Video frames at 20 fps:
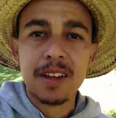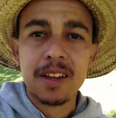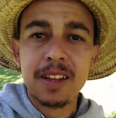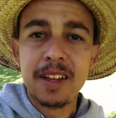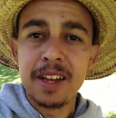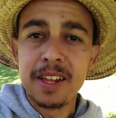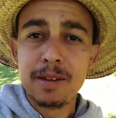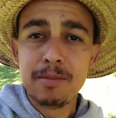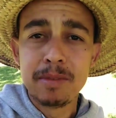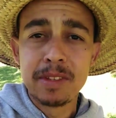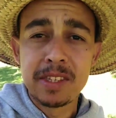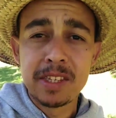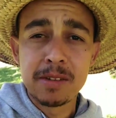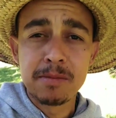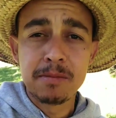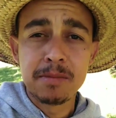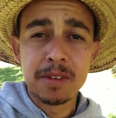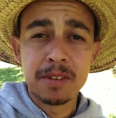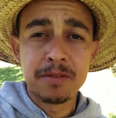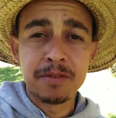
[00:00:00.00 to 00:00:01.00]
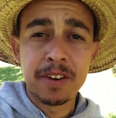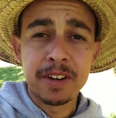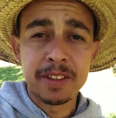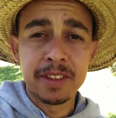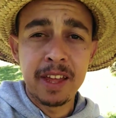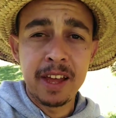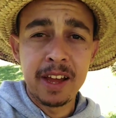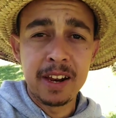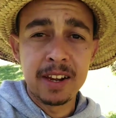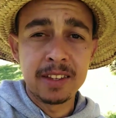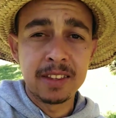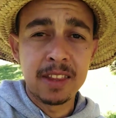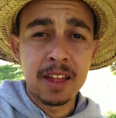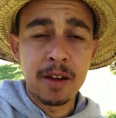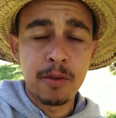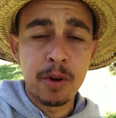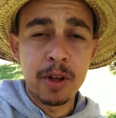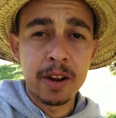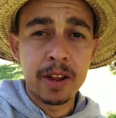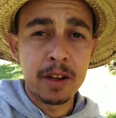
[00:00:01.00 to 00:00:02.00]
يعني من تم فرض حاله
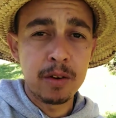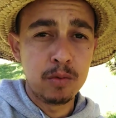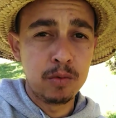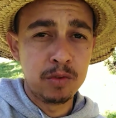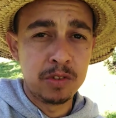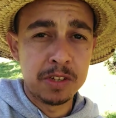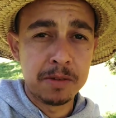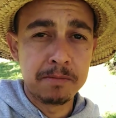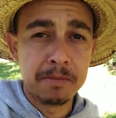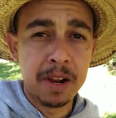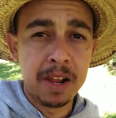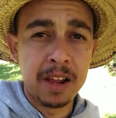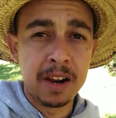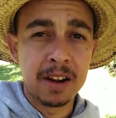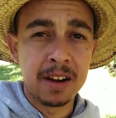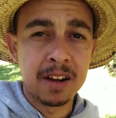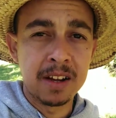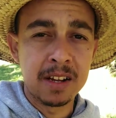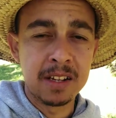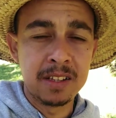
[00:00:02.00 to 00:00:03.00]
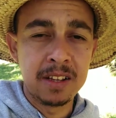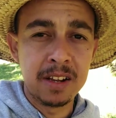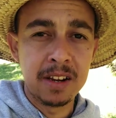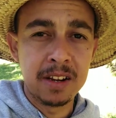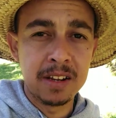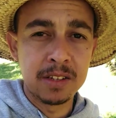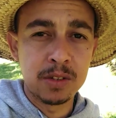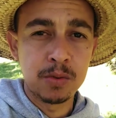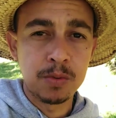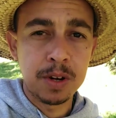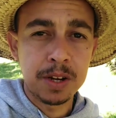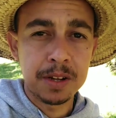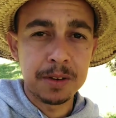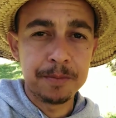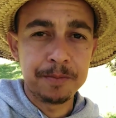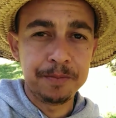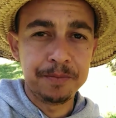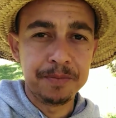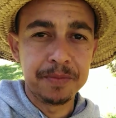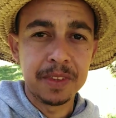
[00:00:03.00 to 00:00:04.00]
الطوارئ وتم الالغاء ديال الاسواق
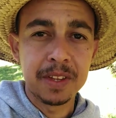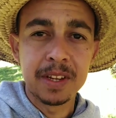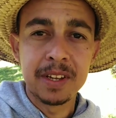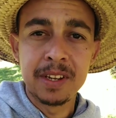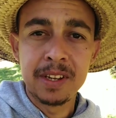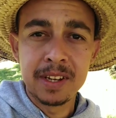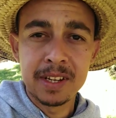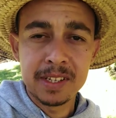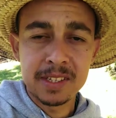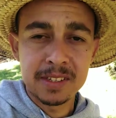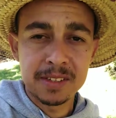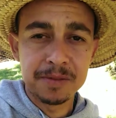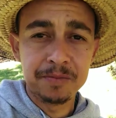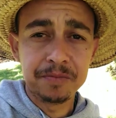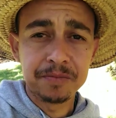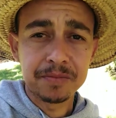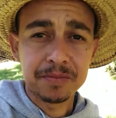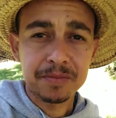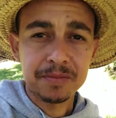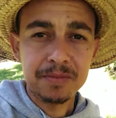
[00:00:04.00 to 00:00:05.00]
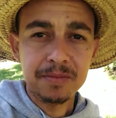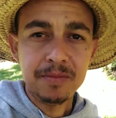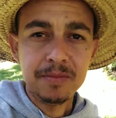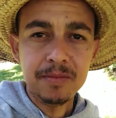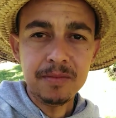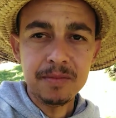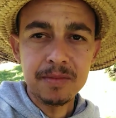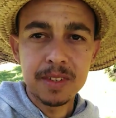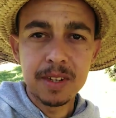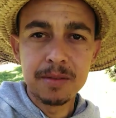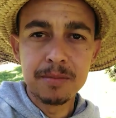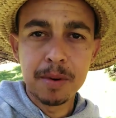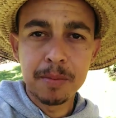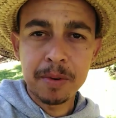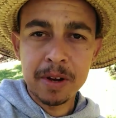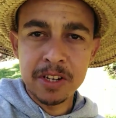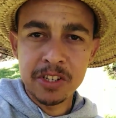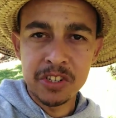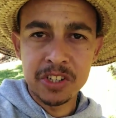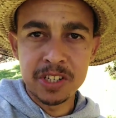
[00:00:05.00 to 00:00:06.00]
الناس ما
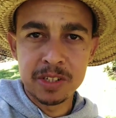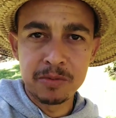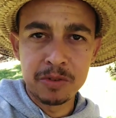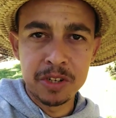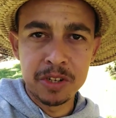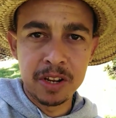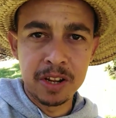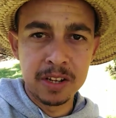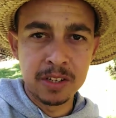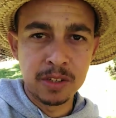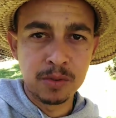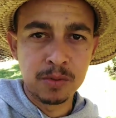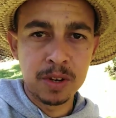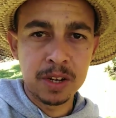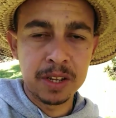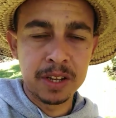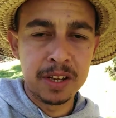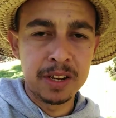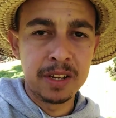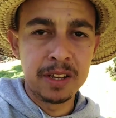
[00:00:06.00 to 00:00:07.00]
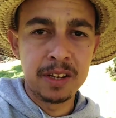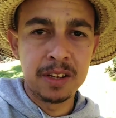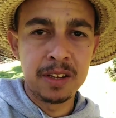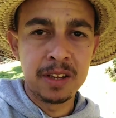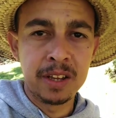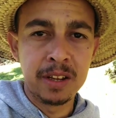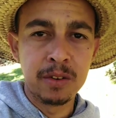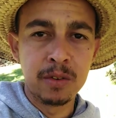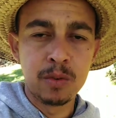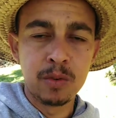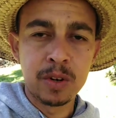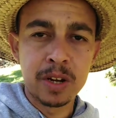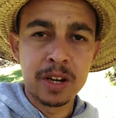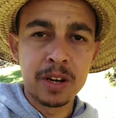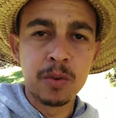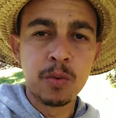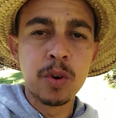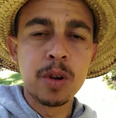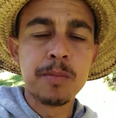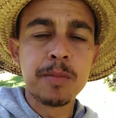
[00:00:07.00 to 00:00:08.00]
بقاش كتمشي للاسواق يعني
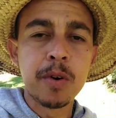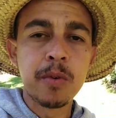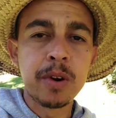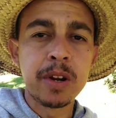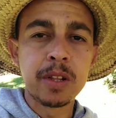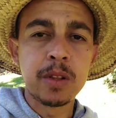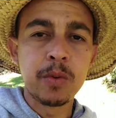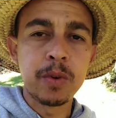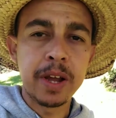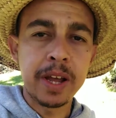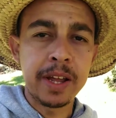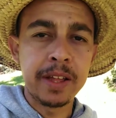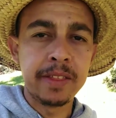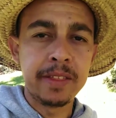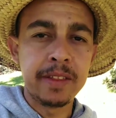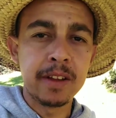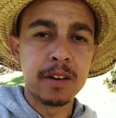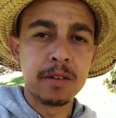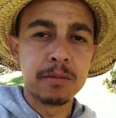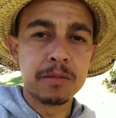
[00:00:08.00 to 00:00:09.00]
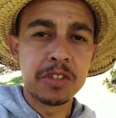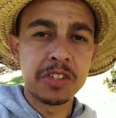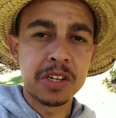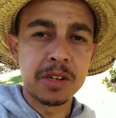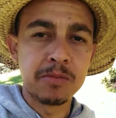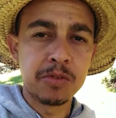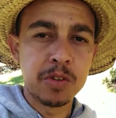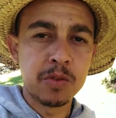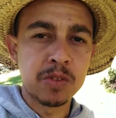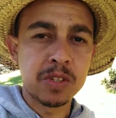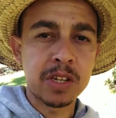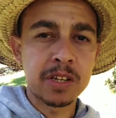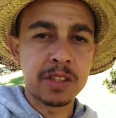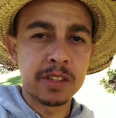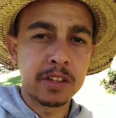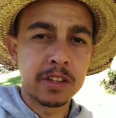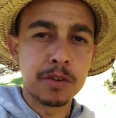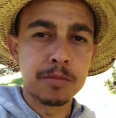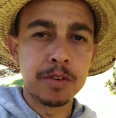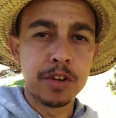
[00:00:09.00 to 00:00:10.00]
وكان هو المورد الوحيد ديالهم باش كيمشيو يتقضاو